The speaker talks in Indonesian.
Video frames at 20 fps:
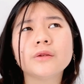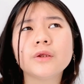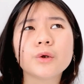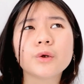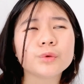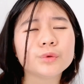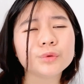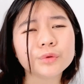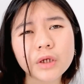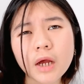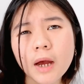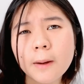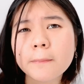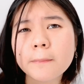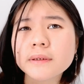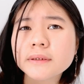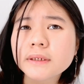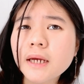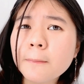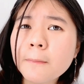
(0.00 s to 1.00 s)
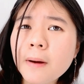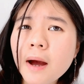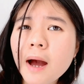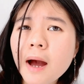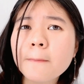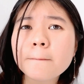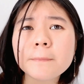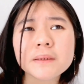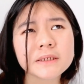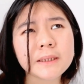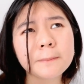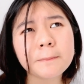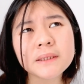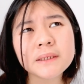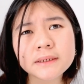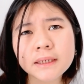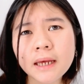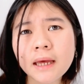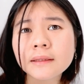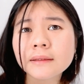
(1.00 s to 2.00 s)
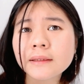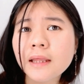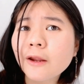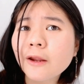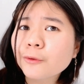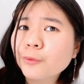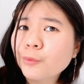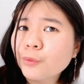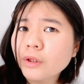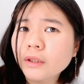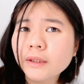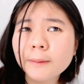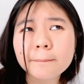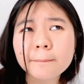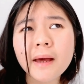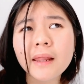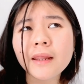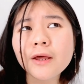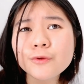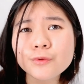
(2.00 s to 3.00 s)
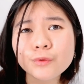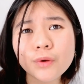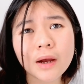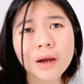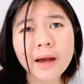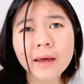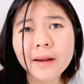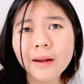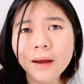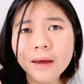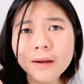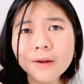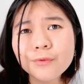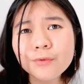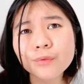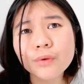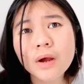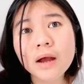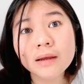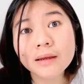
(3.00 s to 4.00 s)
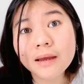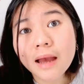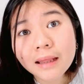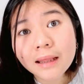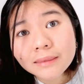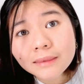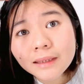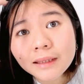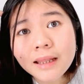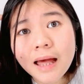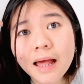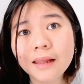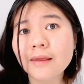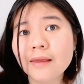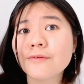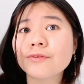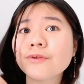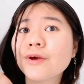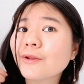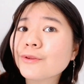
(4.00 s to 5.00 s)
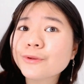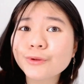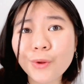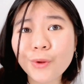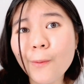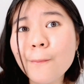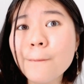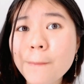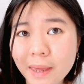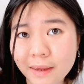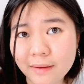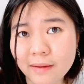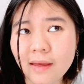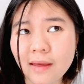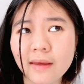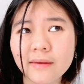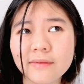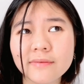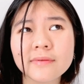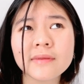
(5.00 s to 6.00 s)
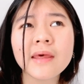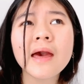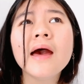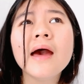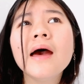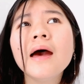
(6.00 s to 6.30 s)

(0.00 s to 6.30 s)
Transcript: terus juga bercabang, pecah-pecah, dan kulit kepala juga kadang-kadang suka gatel alias ketombe guys.